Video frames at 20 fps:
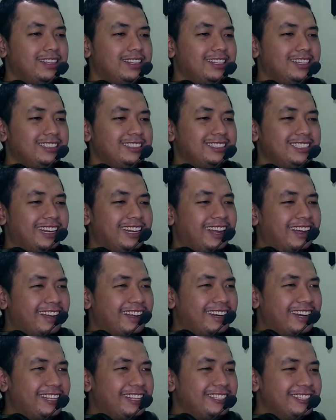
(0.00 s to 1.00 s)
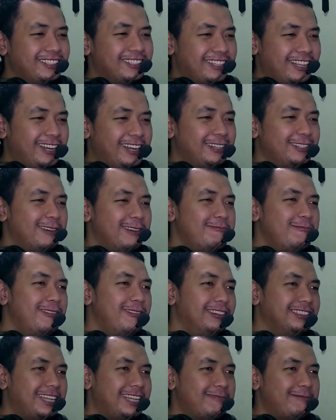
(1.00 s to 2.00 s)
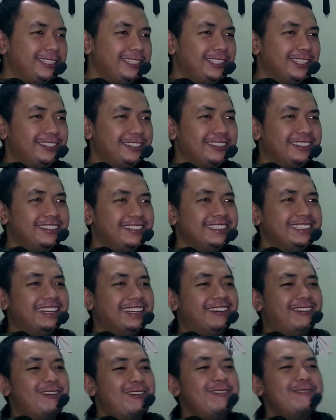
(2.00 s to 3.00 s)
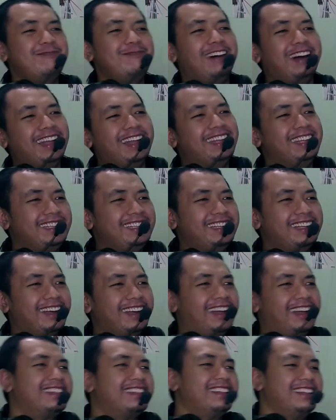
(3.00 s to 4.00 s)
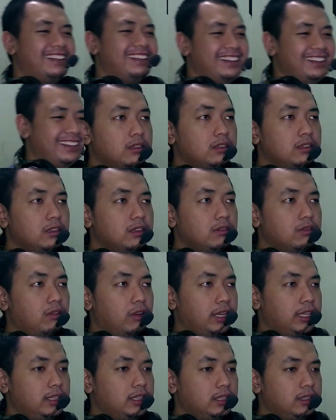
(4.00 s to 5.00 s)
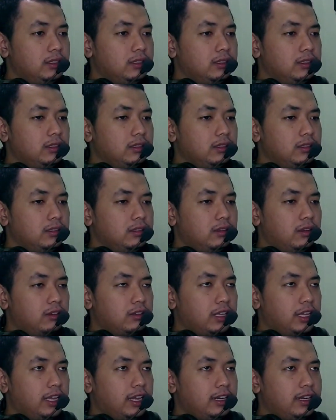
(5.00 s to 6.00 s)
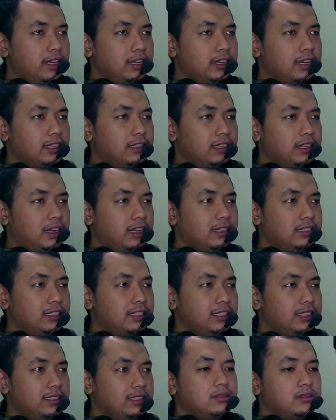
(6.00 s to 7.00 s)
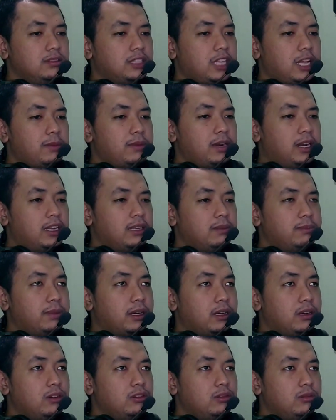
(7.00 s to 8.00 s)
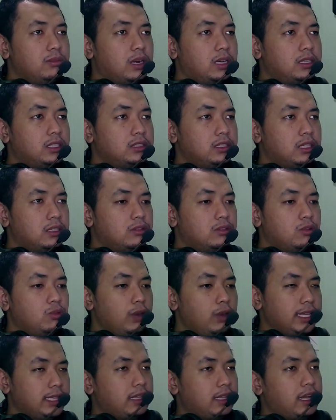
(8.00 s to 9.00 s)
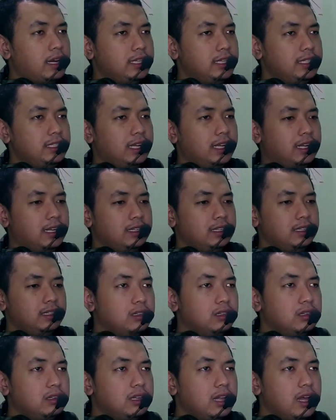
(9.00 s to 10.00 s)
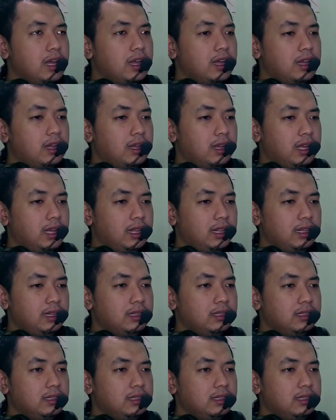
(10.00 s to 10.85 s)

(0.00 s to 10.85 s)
silakan lanjutkan ngomong sama Cururuja oh my god Woi. oke okay, ada yang datang lagi Tamra perlu merasa canggung wait alien the hell